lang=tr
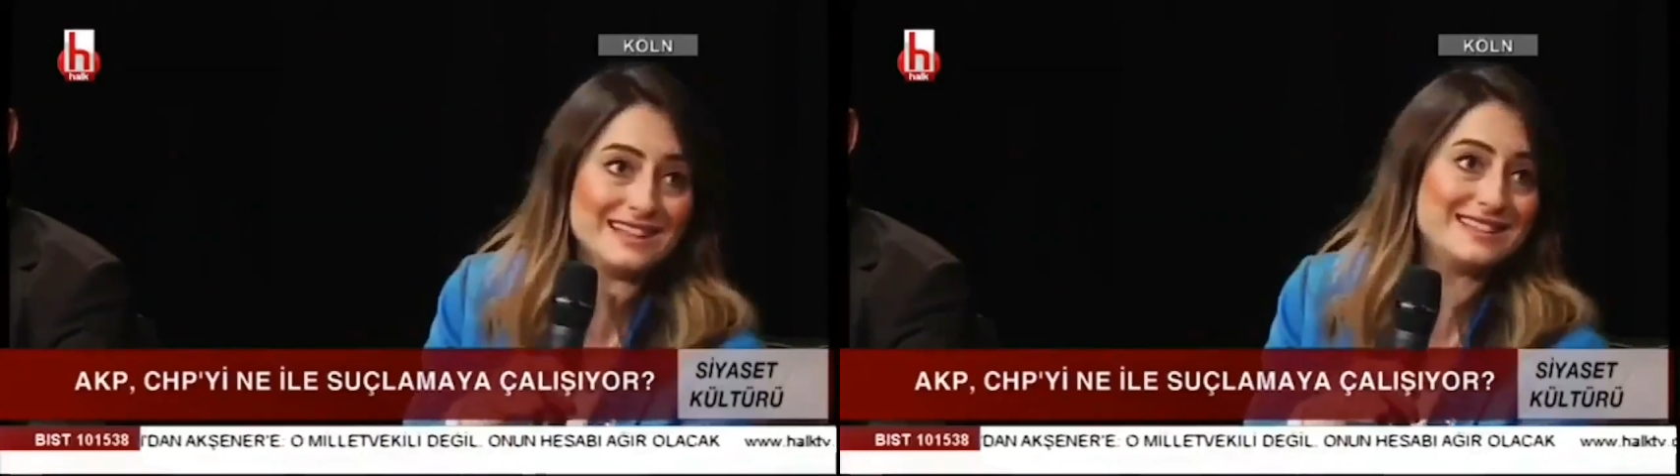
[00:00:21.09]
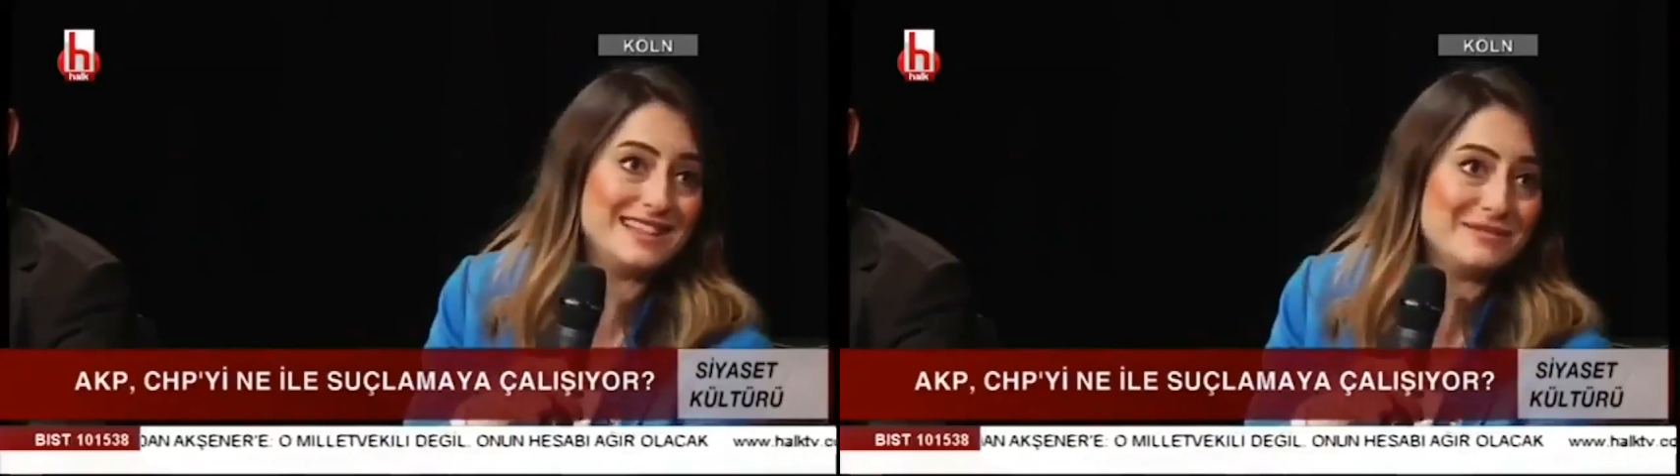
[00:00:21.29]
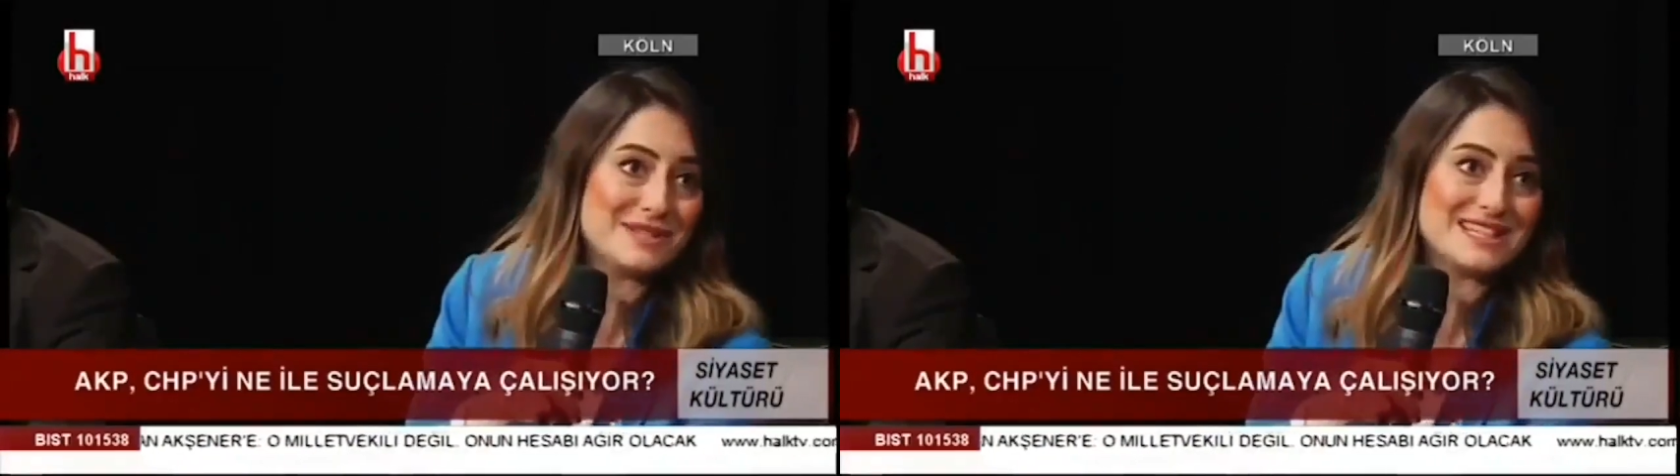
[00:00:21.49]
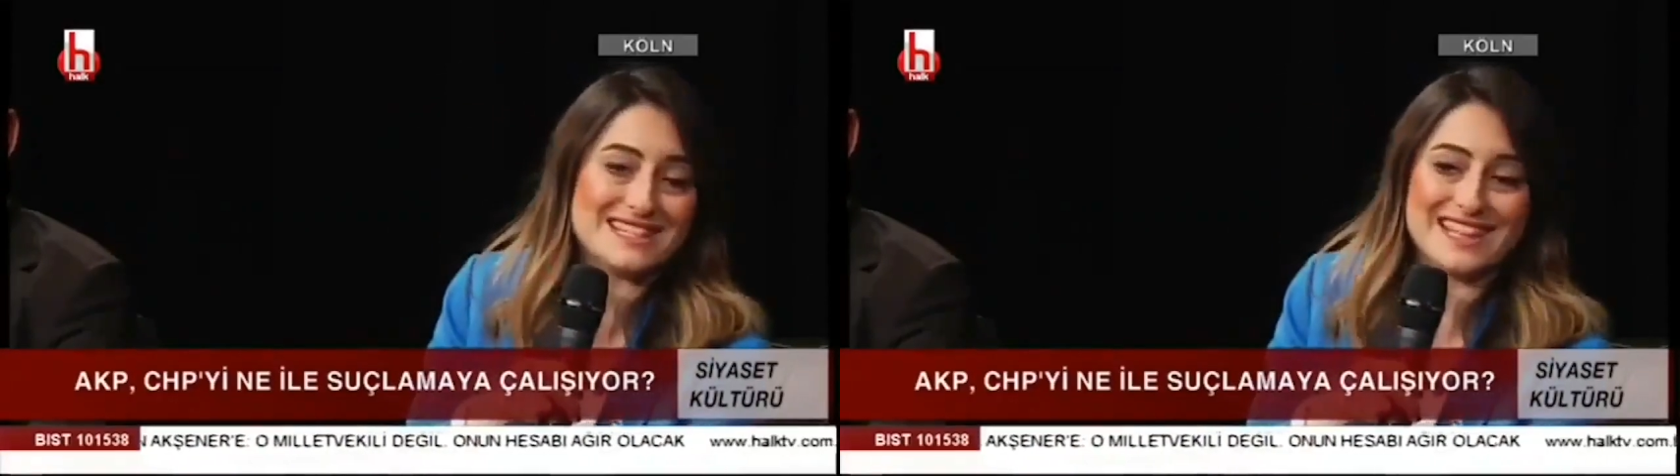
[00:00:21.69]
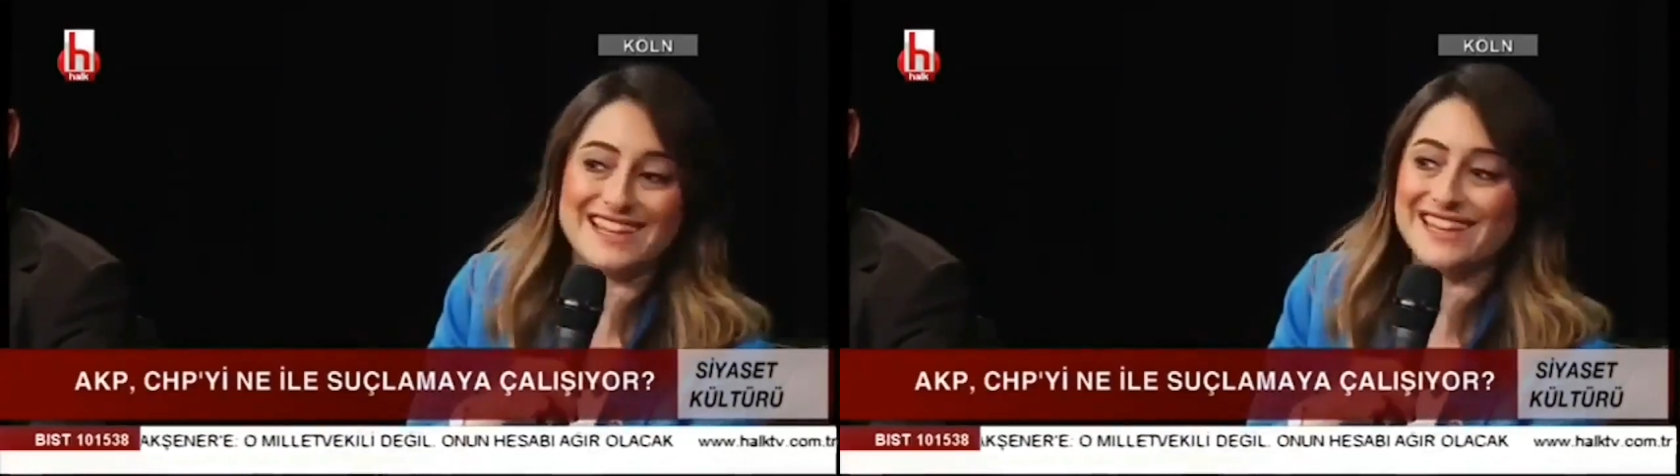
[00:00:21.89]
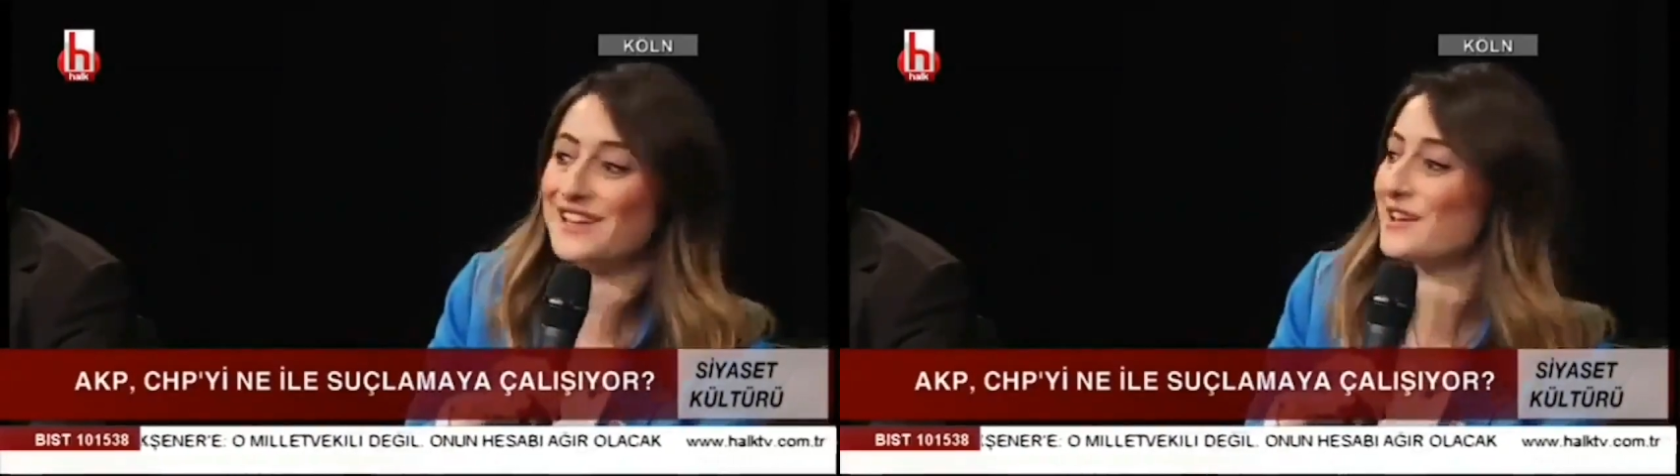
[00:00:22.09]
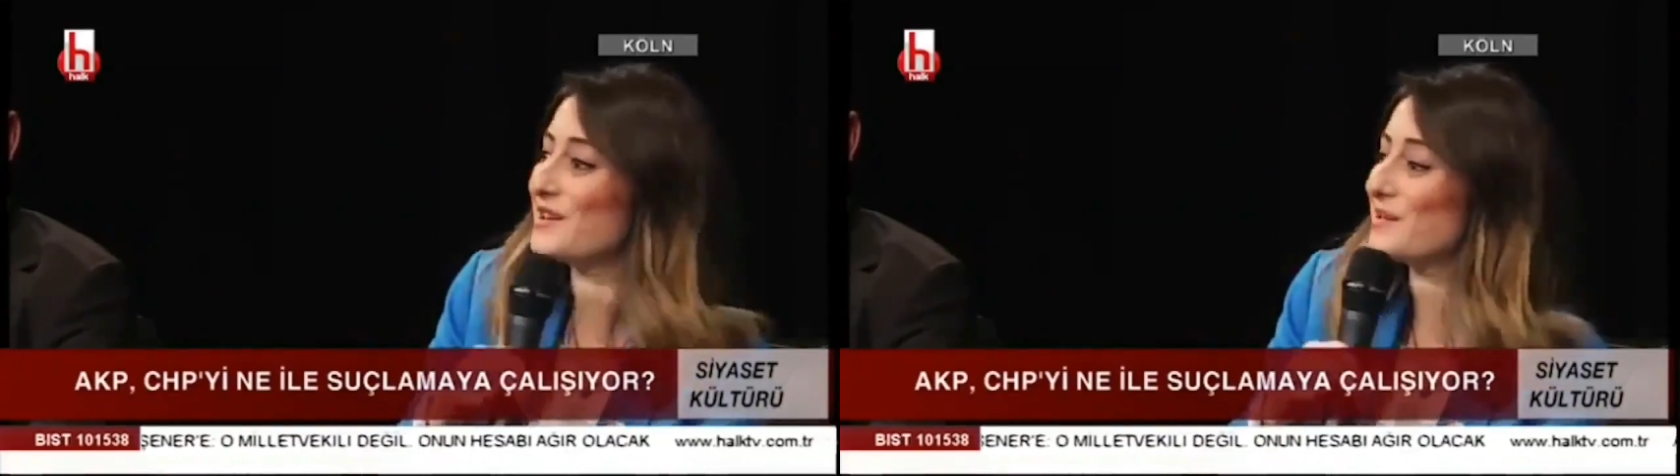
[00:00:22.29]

bir anlatayım size.